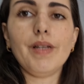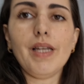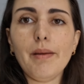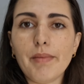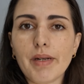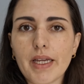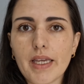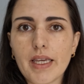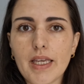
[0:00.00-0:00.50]

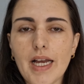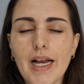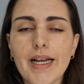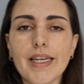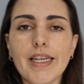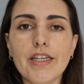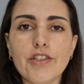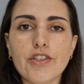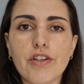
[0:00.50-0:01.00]
lembra a
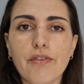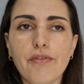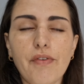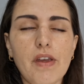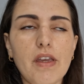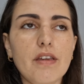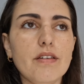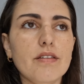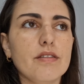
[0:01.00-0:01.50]
cliente que
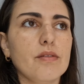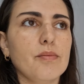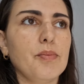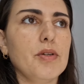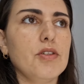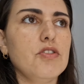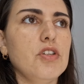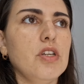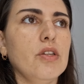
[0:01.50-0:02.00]
fez
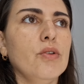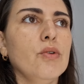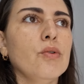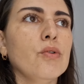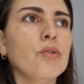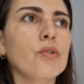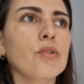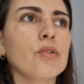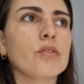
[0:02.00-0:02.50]

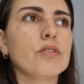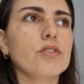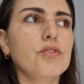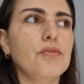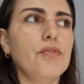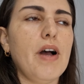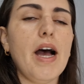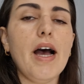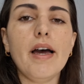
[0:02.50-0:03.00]
pedido de
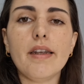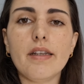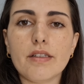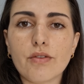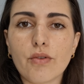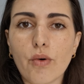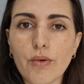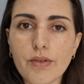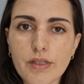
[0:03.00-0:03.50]

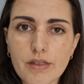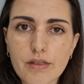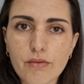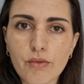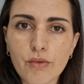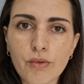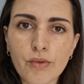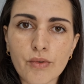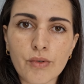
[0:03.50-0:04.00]
várias coisas
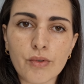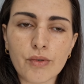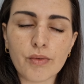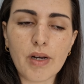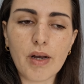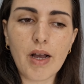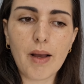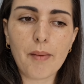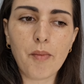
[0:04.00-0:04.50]
do
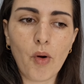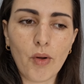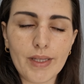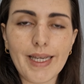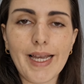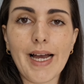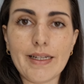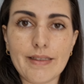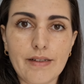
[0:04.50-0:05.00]
Moda
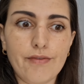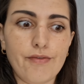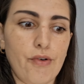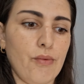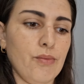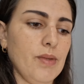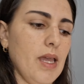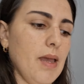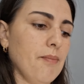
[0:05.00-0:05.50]
e Casa
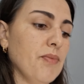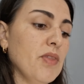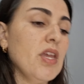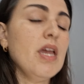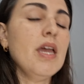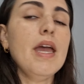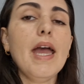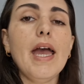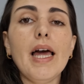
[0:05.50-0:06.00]
Von, né?
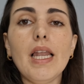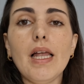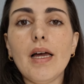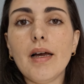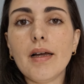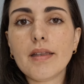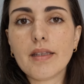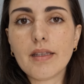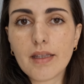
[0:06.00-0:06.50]

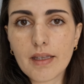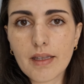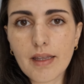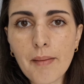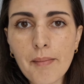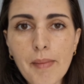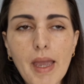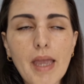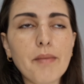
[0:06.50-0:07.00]
Ela
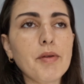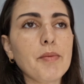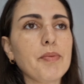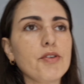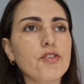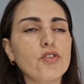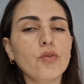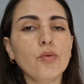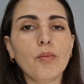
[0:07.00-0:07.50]
também me
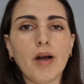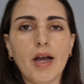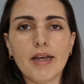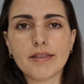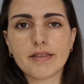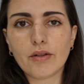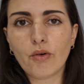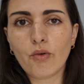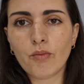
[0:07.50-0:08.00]
pediu
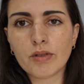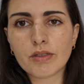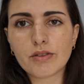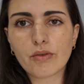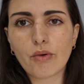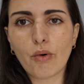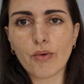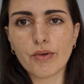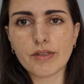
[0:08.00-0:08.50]
mais
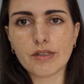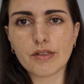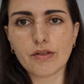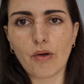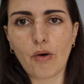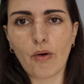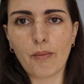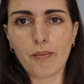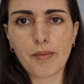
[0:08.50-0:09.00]
algumas coisas,
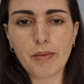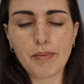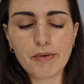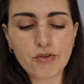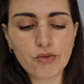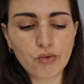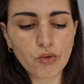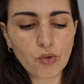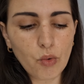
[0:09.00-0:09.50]
ó. Me
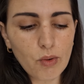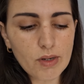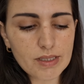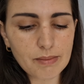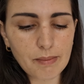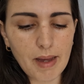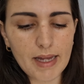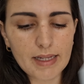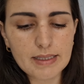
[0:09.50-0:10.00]
pediu
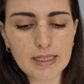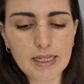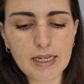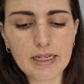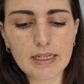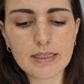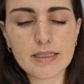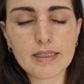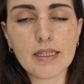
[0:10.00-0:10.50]
duas
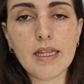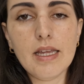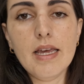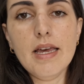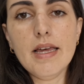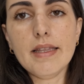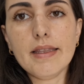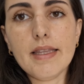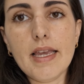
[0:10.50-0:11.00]
máscaras
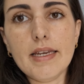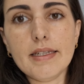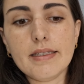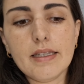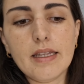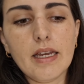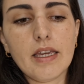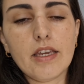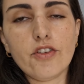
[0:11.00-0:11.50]

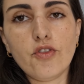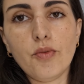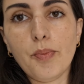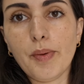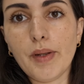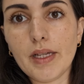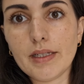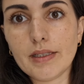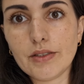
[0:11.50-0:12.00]
desse daqui de
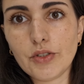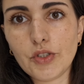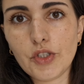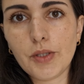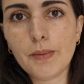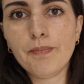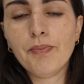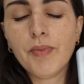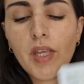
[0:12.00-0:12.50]

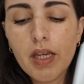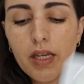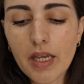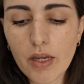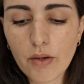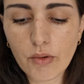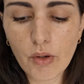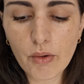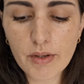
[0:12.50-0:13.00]
Plant. E
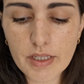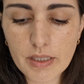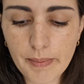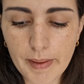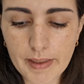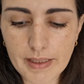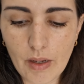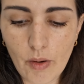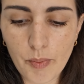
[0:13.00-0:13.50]
eu não quis
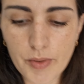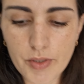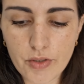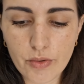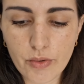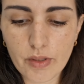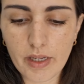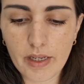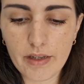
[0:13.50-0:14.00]
passar o
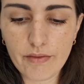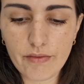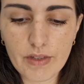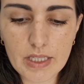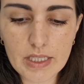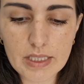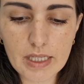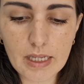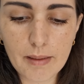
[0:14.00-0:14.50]
pedido na
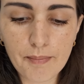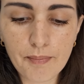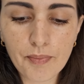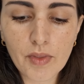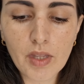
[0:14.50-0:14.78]
revista,